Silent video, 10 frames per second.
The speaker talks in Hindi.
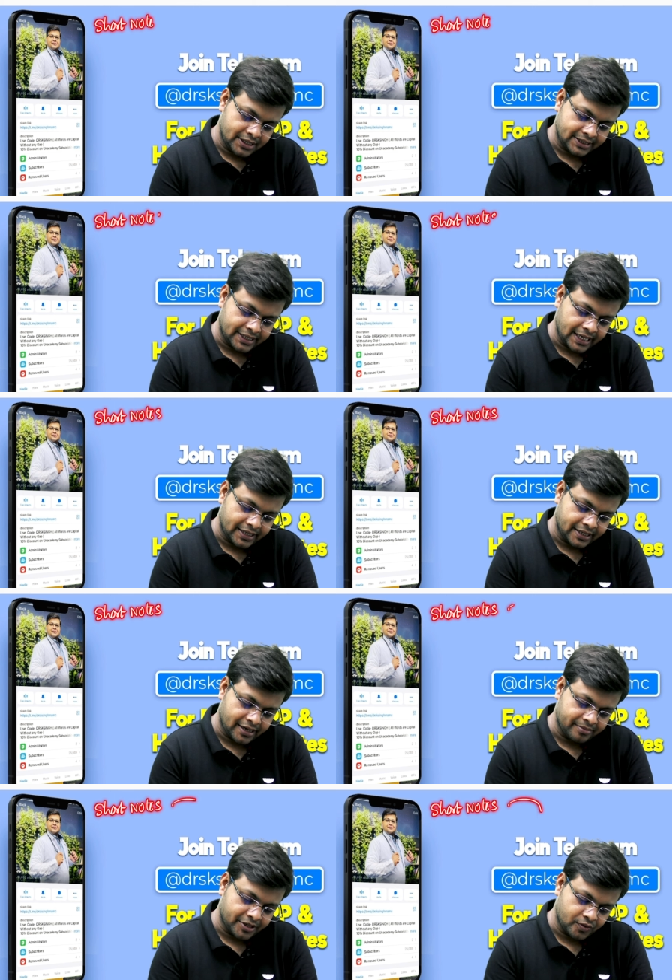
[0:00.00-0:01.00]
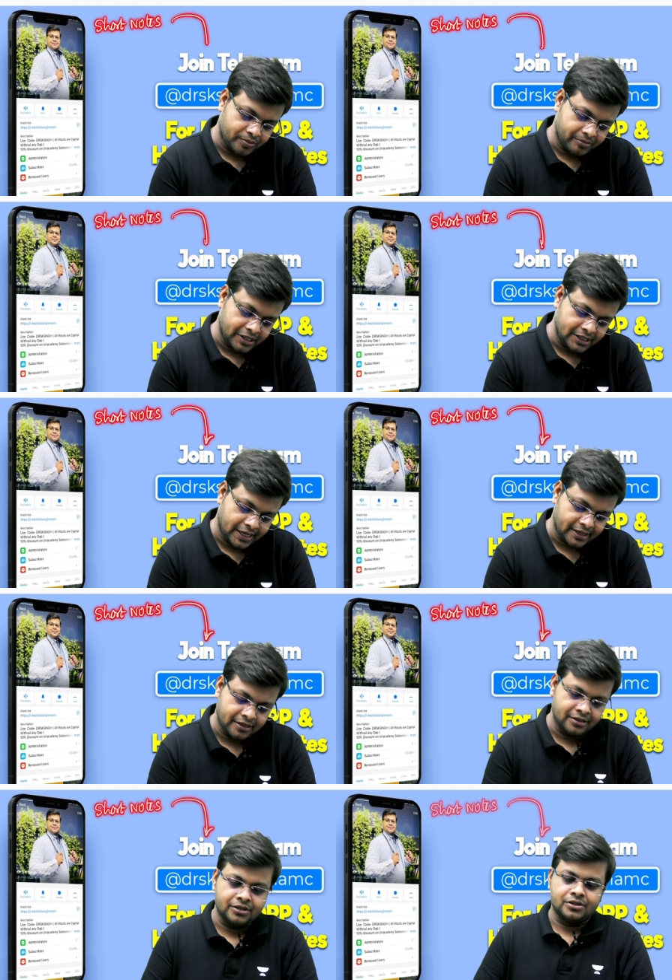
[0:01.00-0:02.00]
इस टेलीग्राम के ऊपर मिल जाएगा
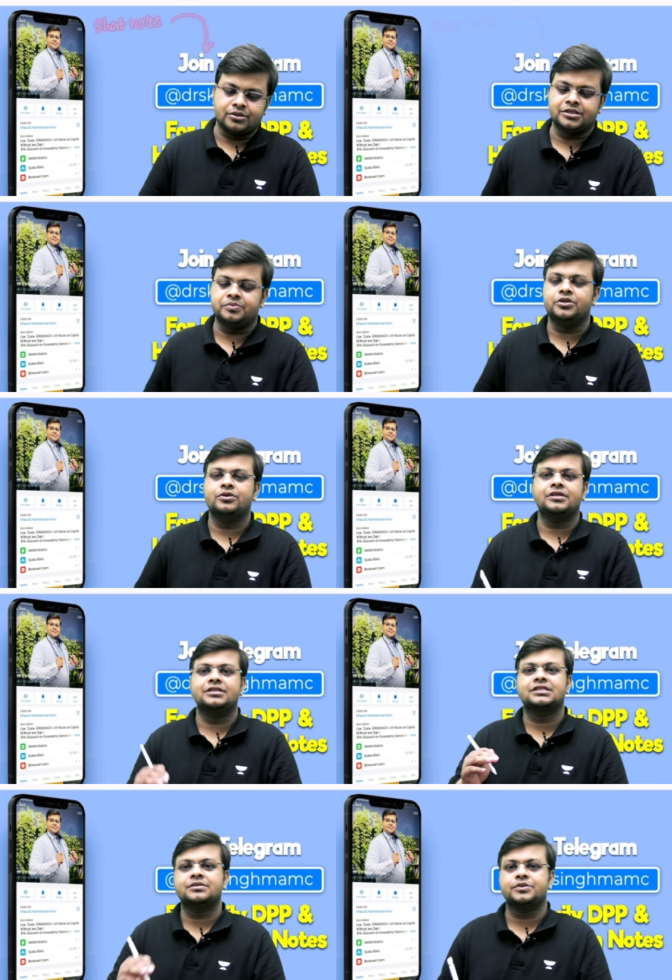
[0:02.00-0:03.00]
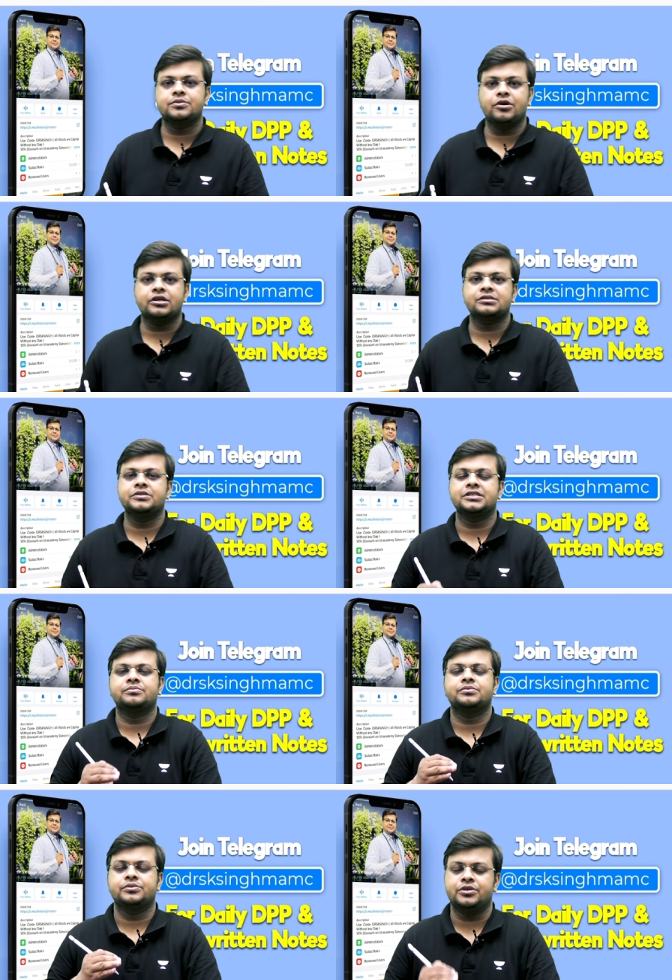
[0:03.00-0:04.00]
तो इस वीडियो के डिस्क्रिप्शन बॉक्स में इस
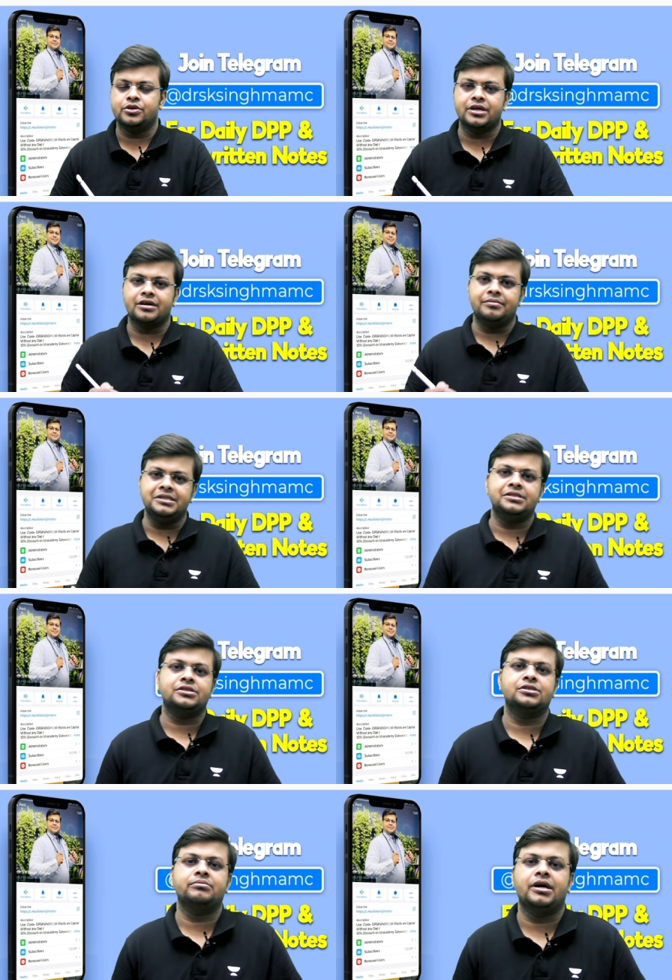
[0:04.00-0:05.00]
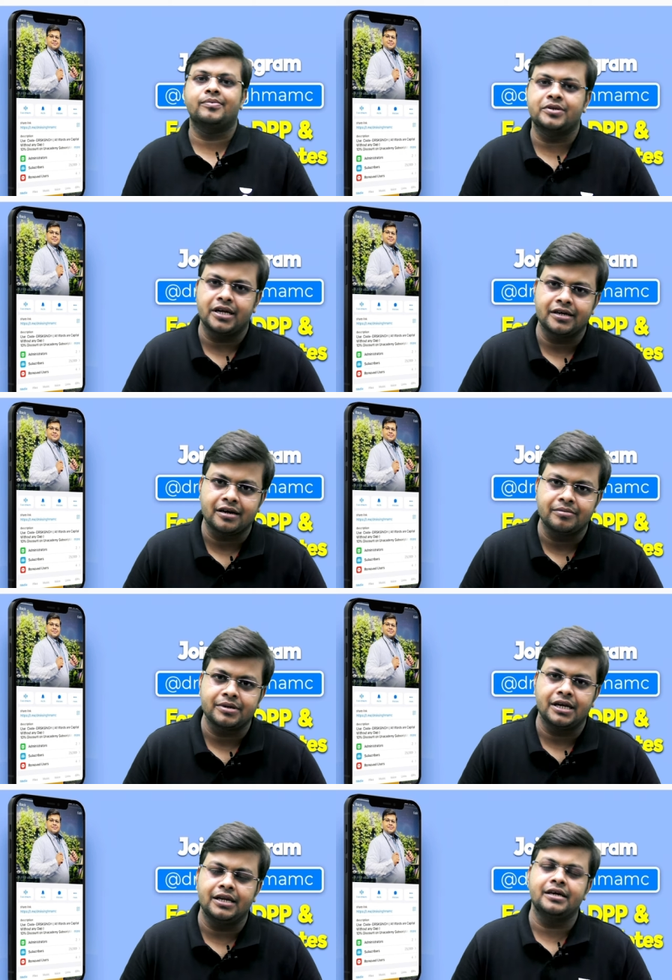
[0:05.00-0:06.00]
वीडियो के कमेंट सेक्शन में आपको टेलीग्राम
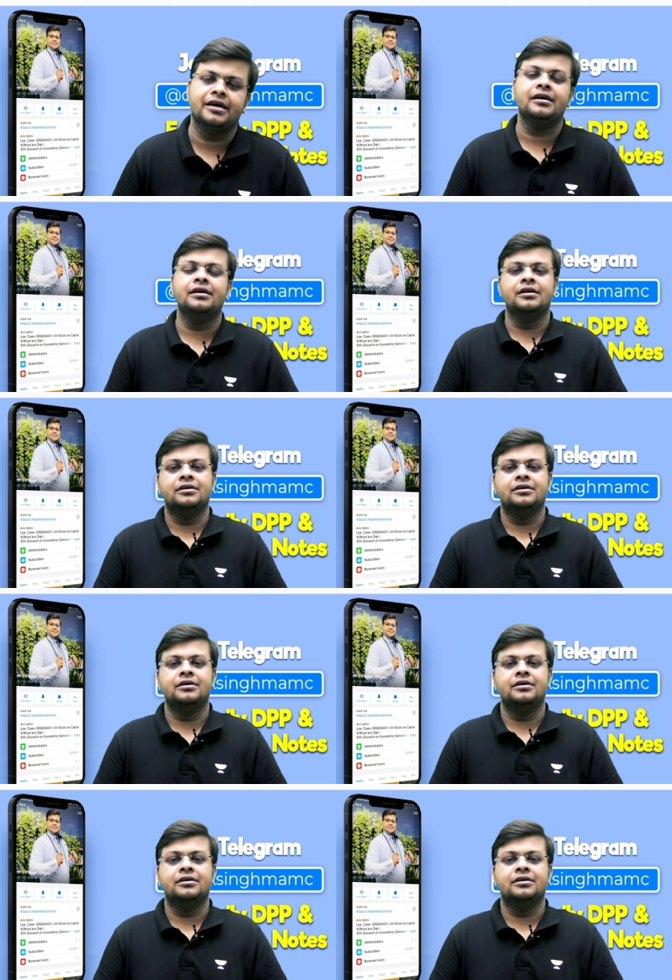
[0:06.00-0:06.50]
का लिंक है